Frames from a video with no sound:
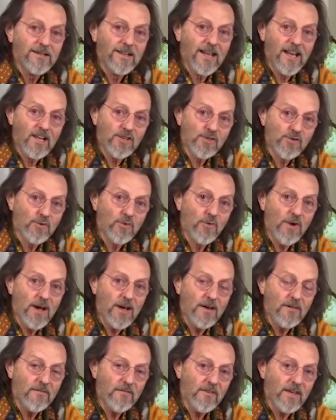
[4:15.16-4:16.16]
della
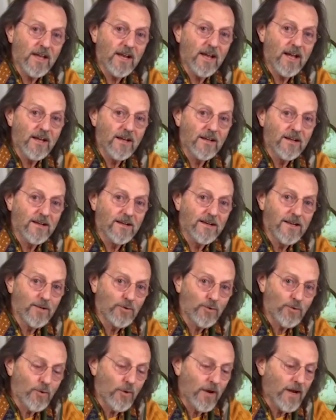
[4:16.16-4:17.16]
sua vera
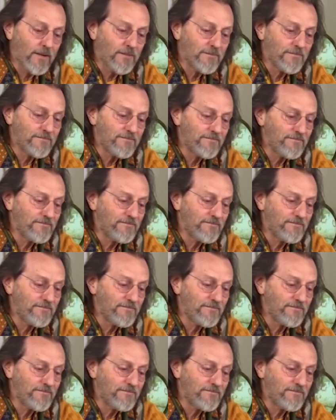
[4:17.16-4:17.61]
natura.